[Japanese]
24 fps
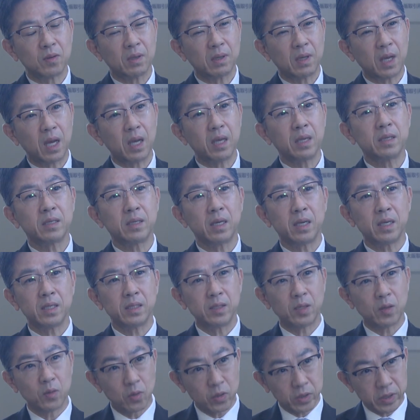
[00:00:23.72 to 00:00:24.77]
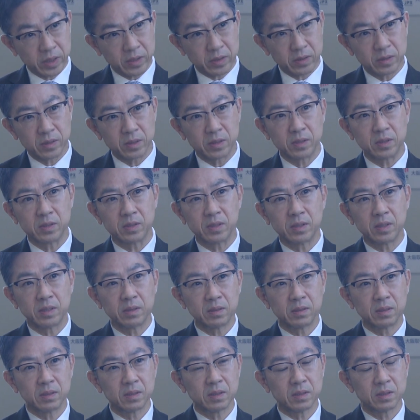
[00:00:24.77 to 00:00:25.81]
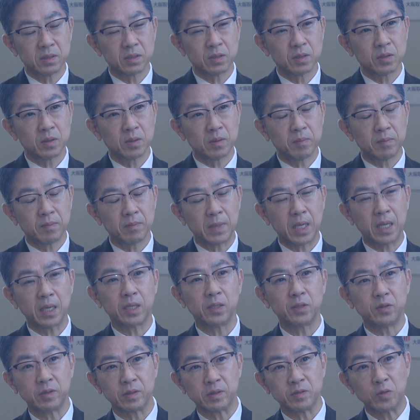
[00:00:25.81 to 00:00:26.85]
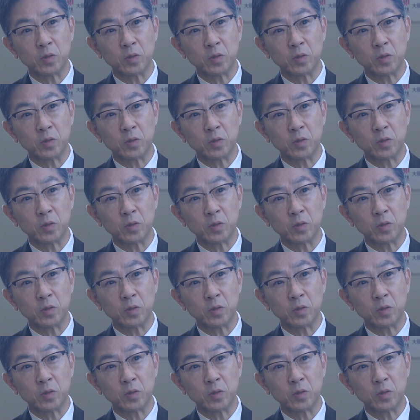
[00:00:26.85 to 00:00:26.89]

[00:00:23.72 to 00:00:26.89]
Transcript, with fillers: 海外で大きくマーケット